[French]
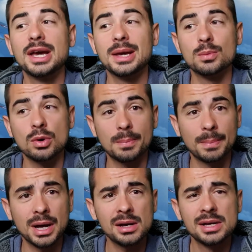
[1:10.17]
et moi
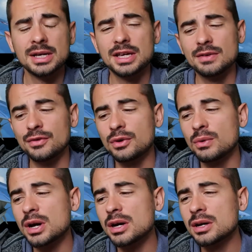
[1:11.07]
pas, il va
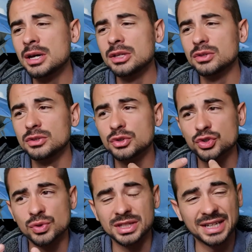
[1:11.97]
falloir que je
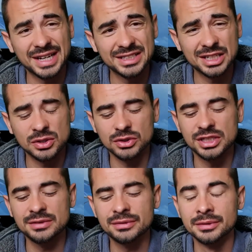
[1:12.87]
sois très
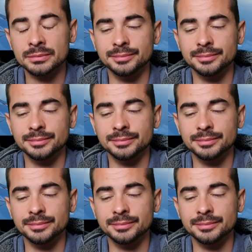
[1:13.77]
attentif